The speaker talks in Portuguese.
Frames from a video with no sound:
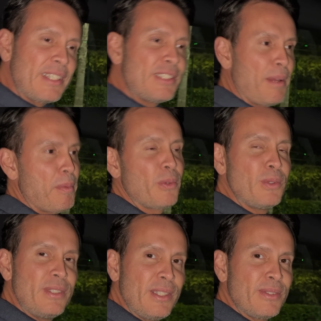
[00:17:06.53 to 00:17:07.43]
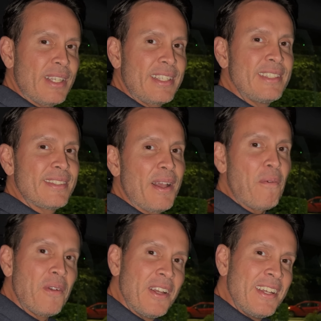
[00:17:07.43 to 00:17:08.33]
que já produzidos aqui são.
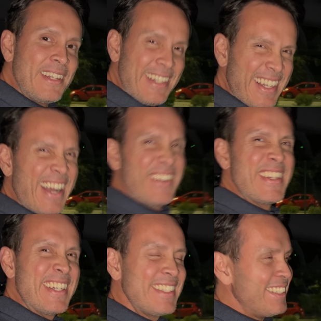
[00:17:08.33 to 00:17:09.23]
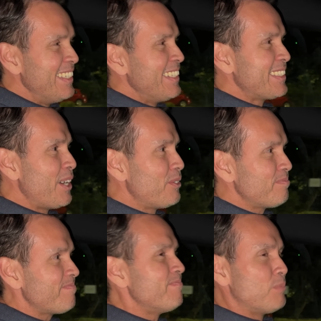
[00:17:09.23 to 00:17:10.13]
Legal, né? Então,
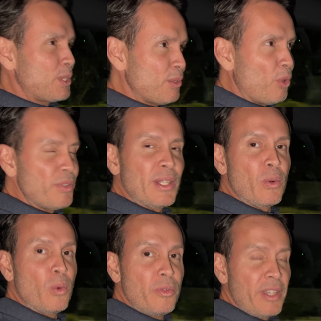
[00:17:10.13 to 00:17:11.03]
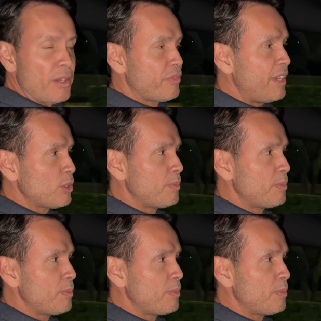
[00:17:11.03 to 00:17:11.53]
muito envolvida com o governo, fez o